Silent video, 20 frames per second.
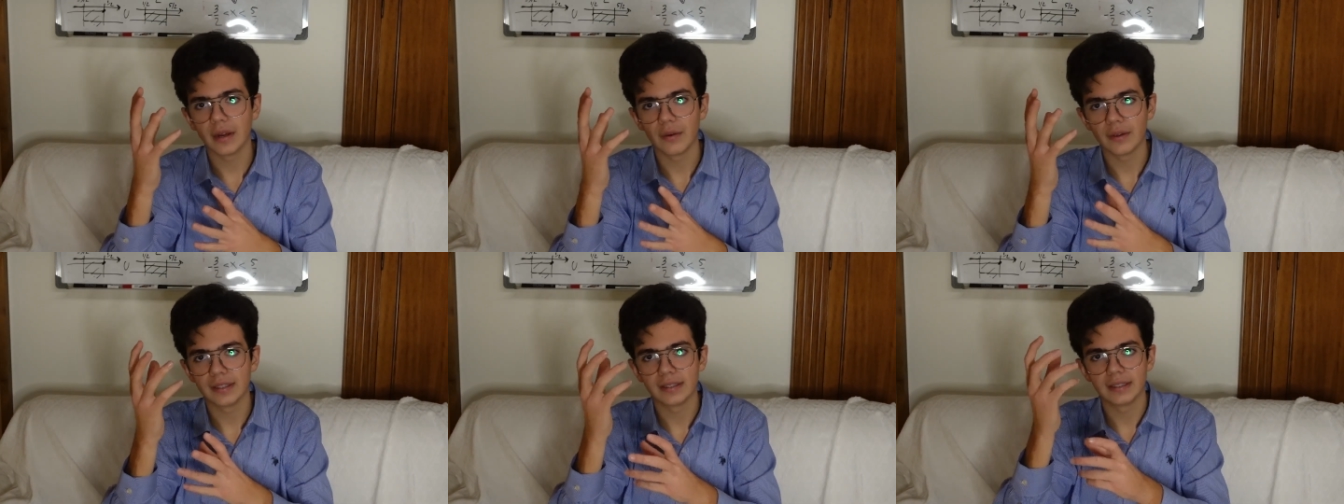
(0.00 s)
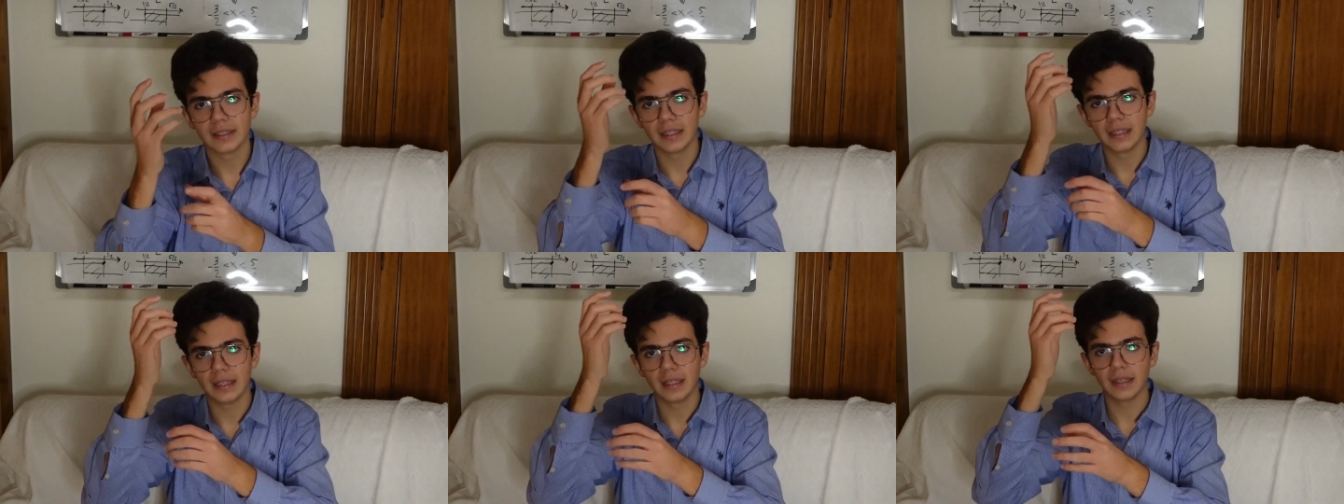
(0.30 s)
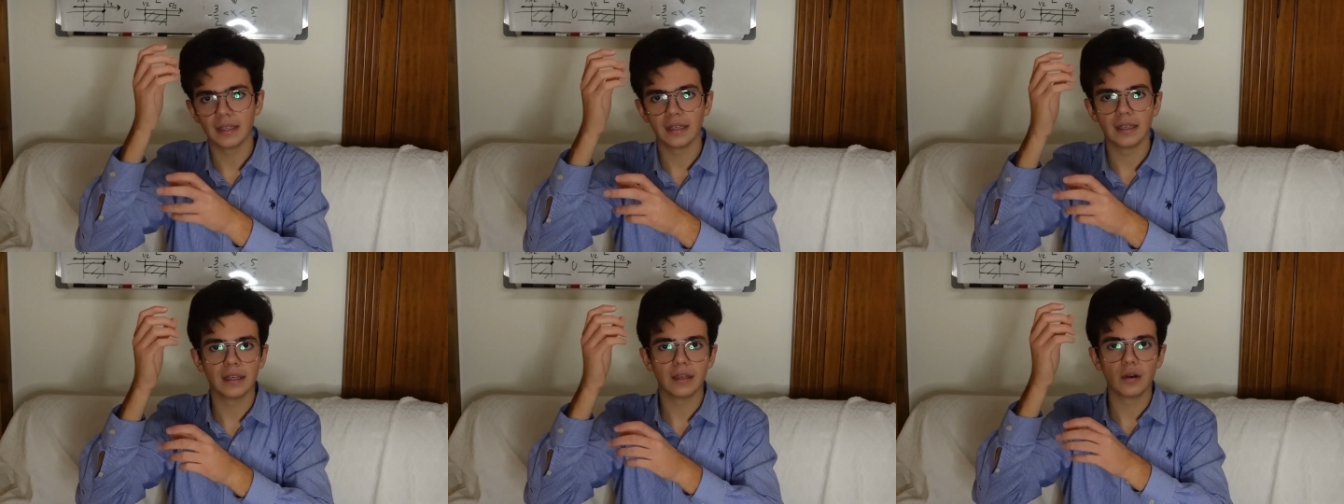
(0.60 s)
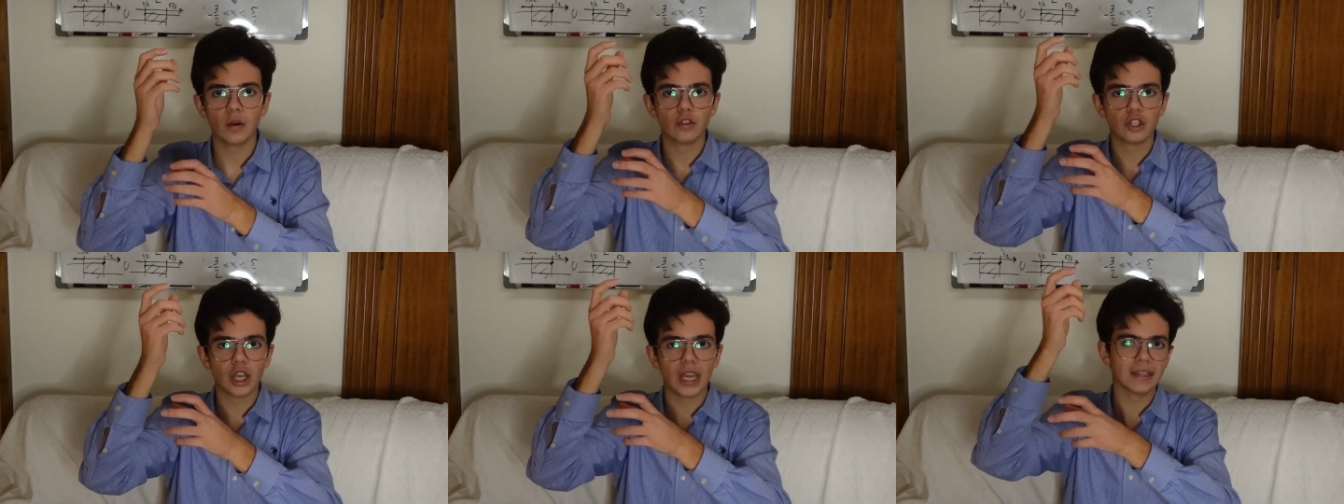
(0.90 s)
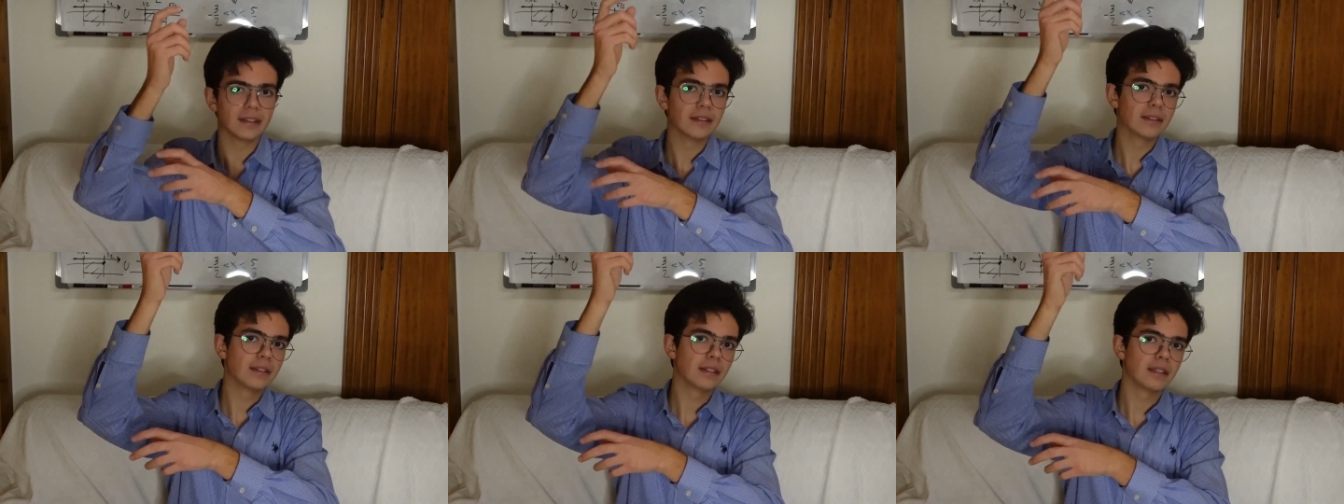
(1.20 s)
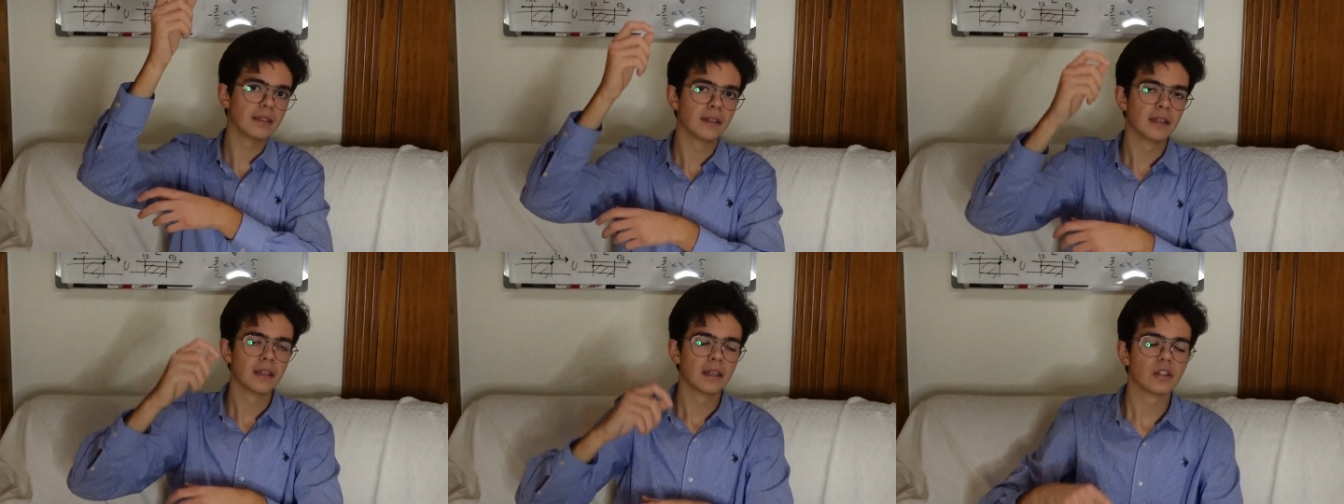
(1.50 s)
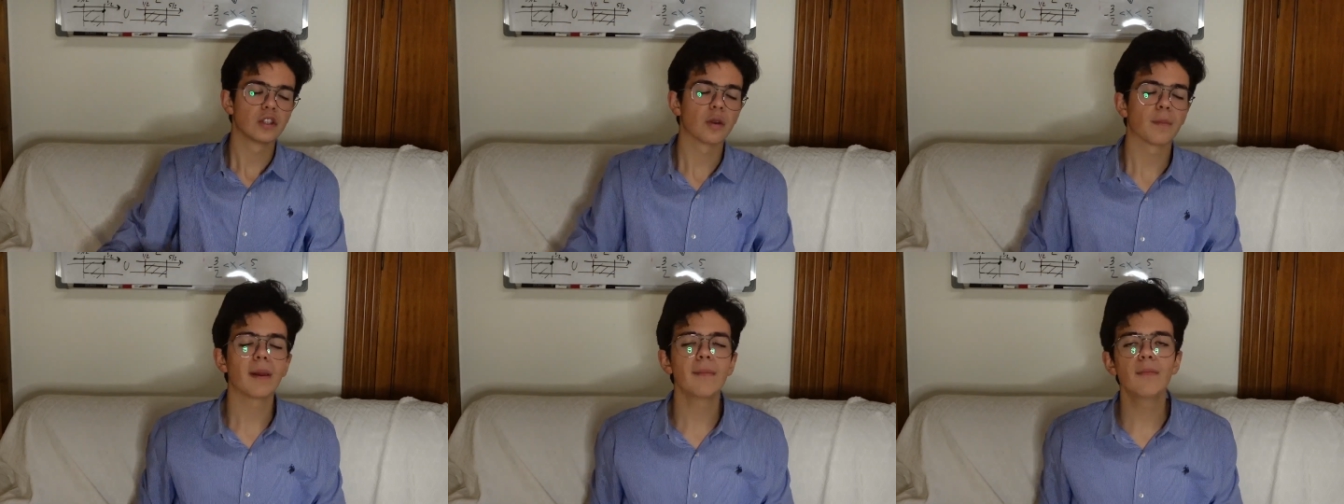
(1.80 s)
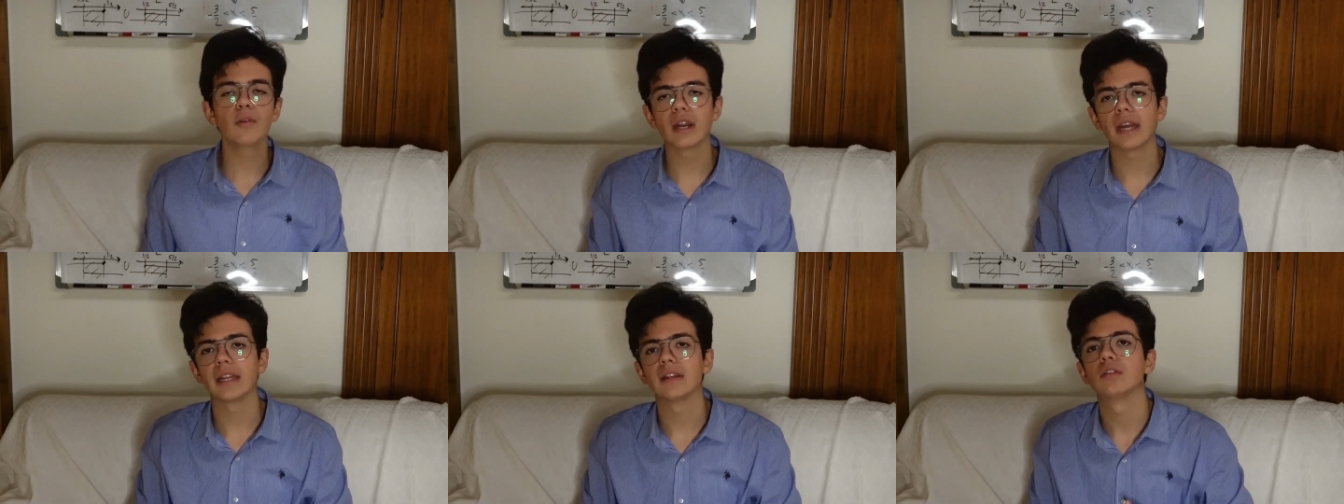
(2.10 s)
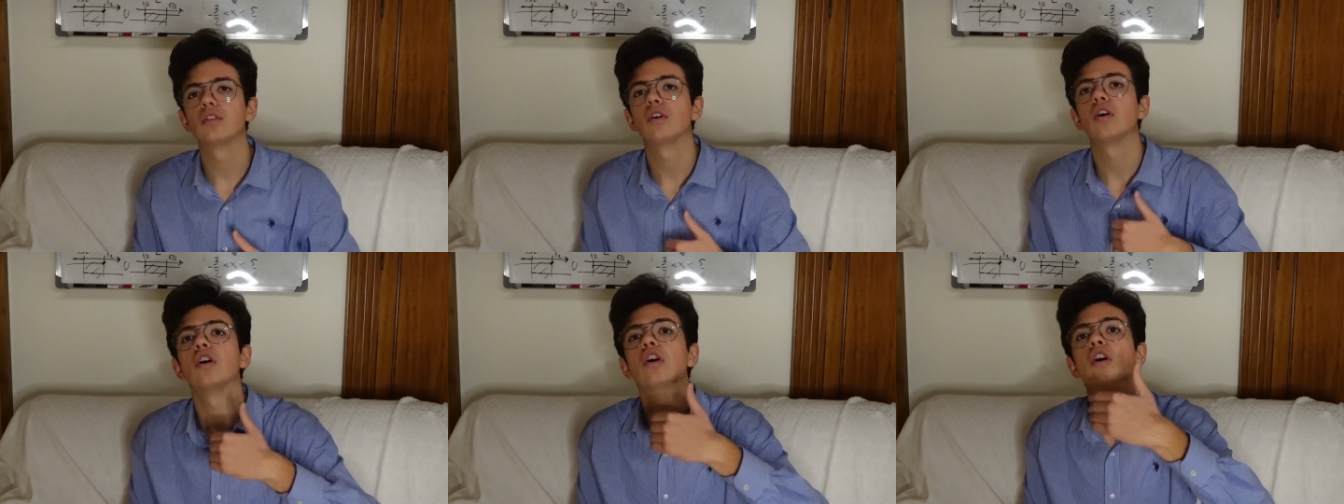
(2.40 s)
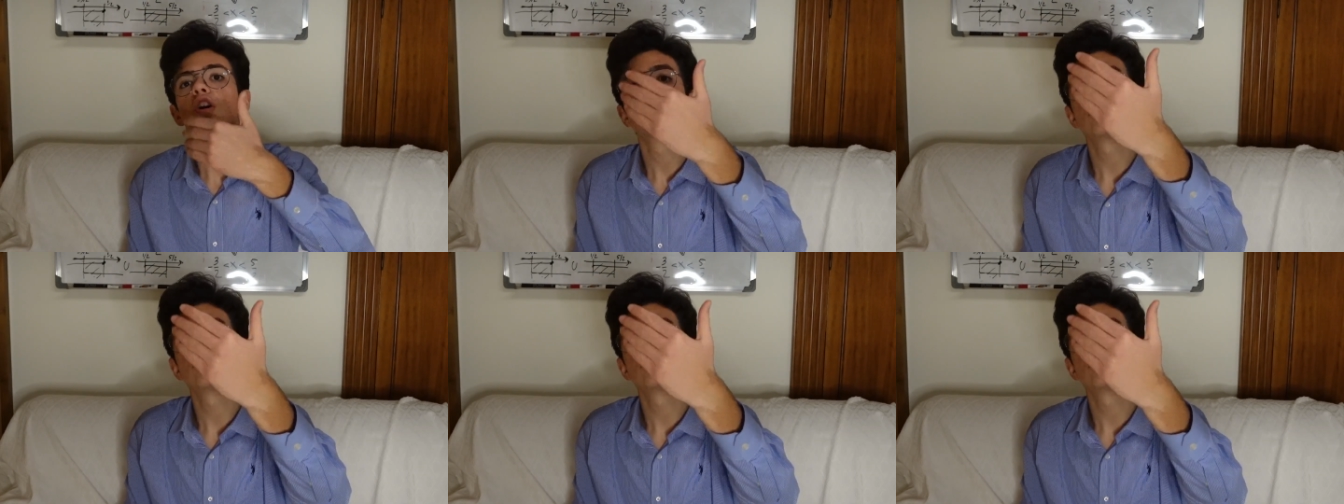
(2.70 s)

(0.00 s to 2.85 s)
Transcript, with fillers: questi oggetti sopra il muretto